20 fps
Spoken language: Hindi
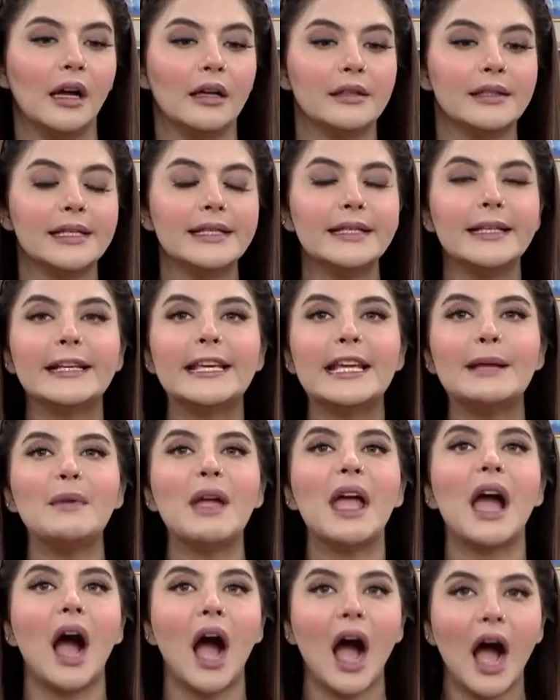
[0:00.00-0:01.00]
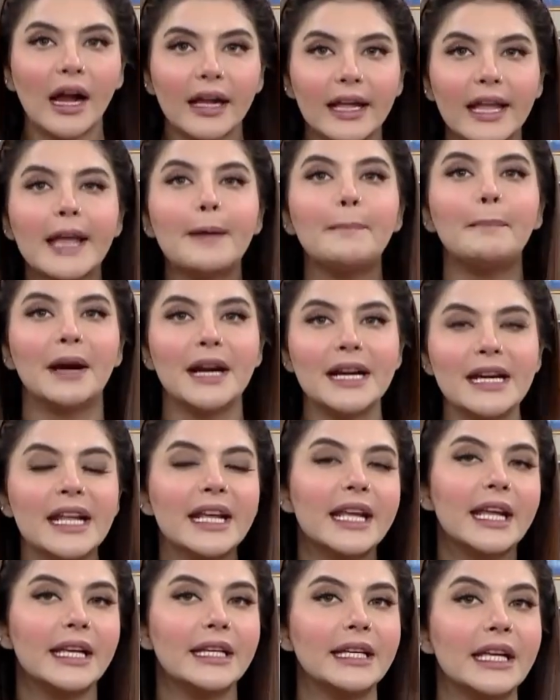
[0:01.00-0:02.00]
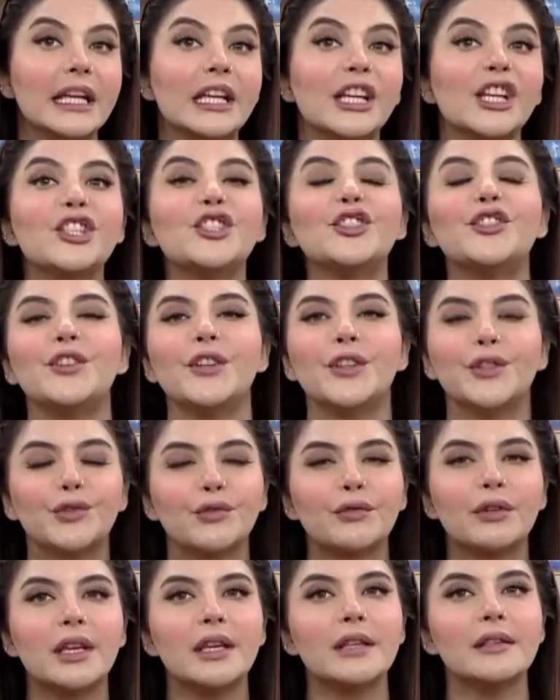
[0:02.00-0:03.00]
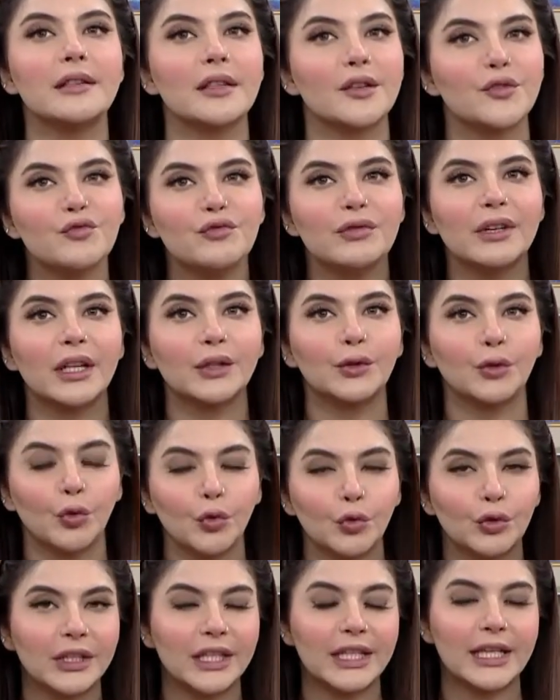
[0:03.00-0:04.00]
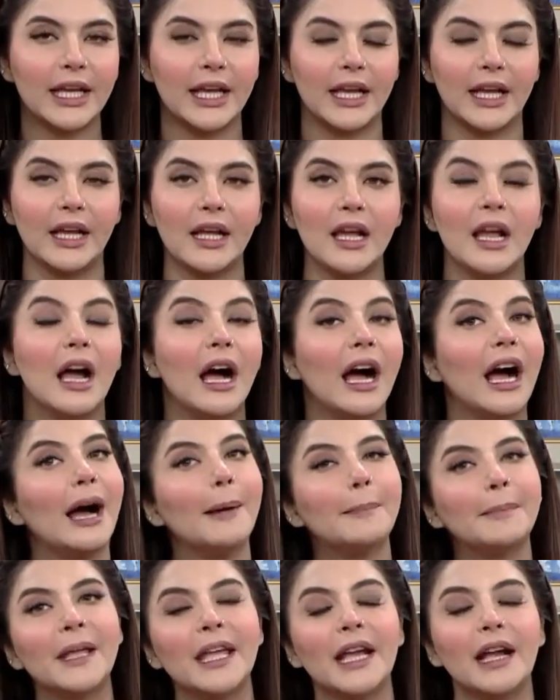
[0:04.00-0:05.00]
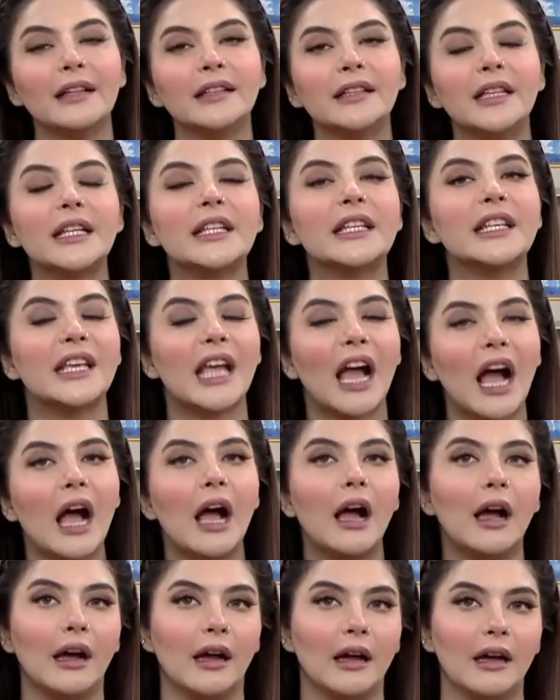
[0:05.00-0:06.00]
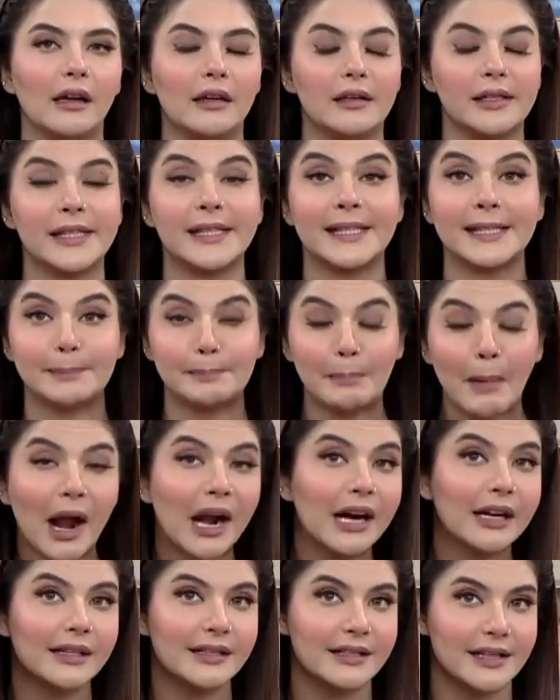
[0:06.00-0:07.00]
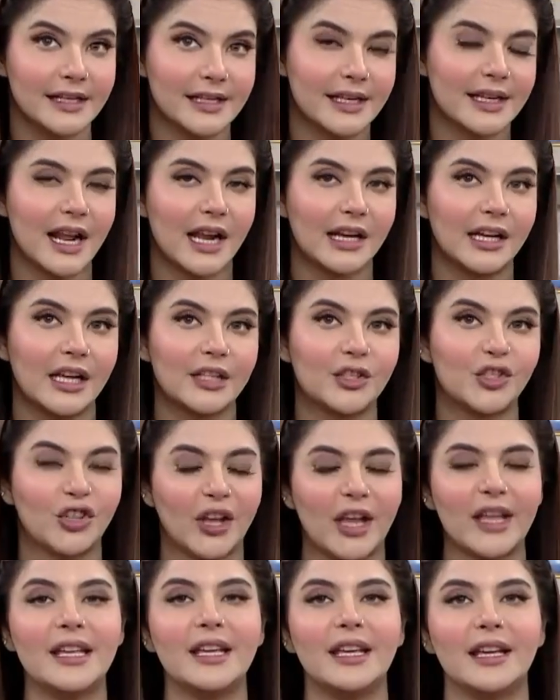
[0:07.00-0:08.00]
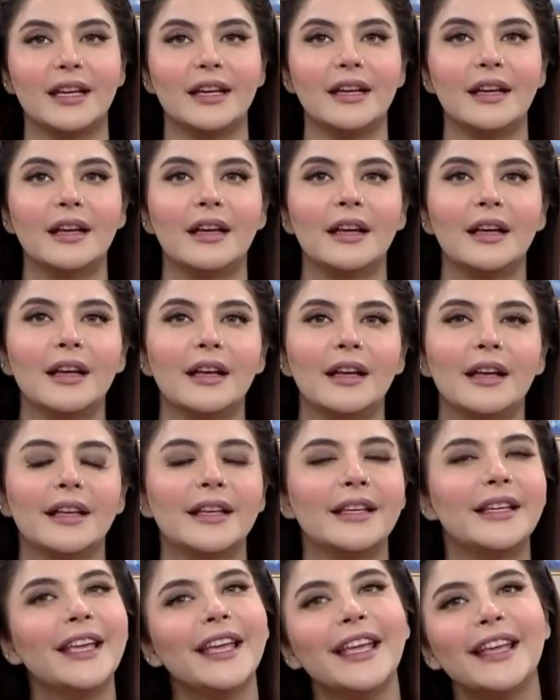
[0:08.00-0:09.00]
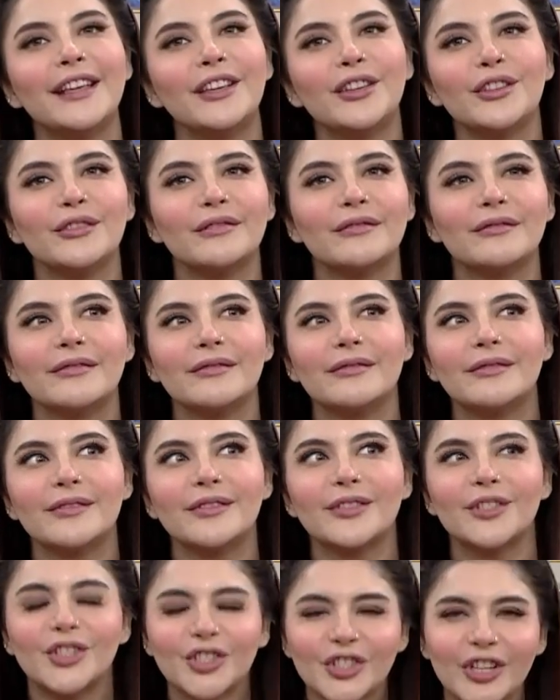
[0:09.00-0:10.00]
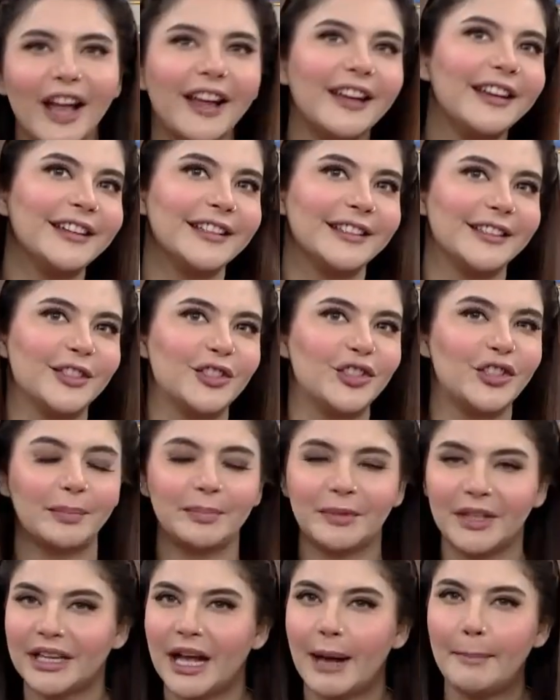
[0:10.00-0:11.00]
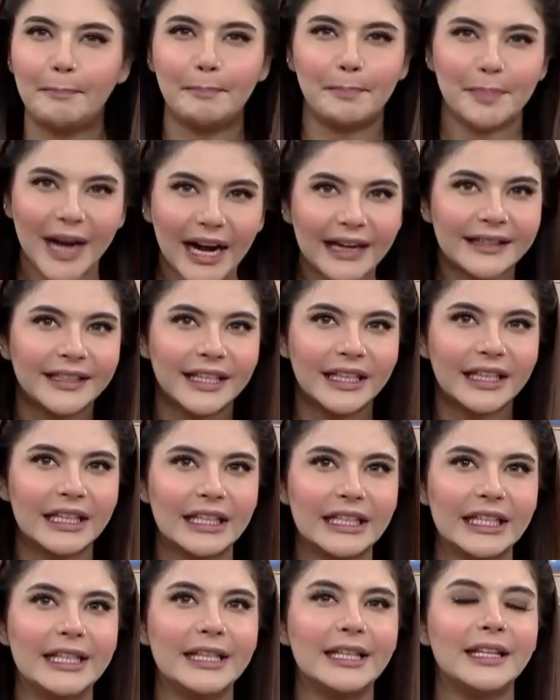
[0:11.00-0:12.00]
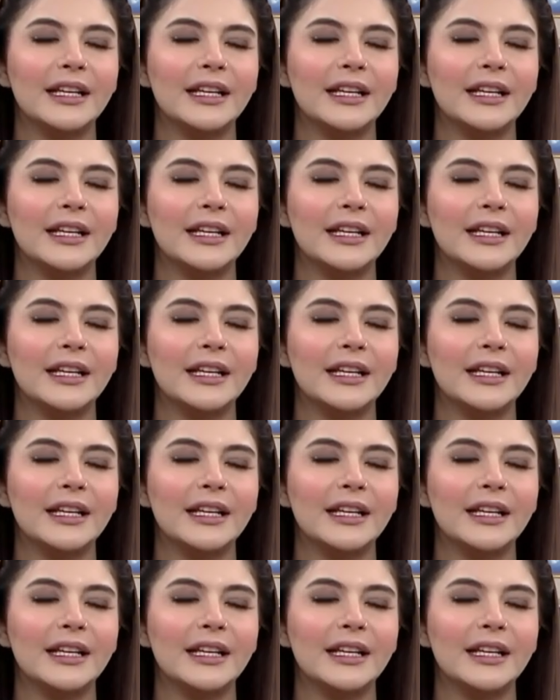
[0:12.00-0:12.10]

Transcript: ज़िंदगी में आगे बढ़ने के लिए किन चीज़ों की ज़रूरत होती है आपके अंदर क्या स्पार्क नज़र आना चाहिए ये शायद जब तक आप प्रैक्टिकली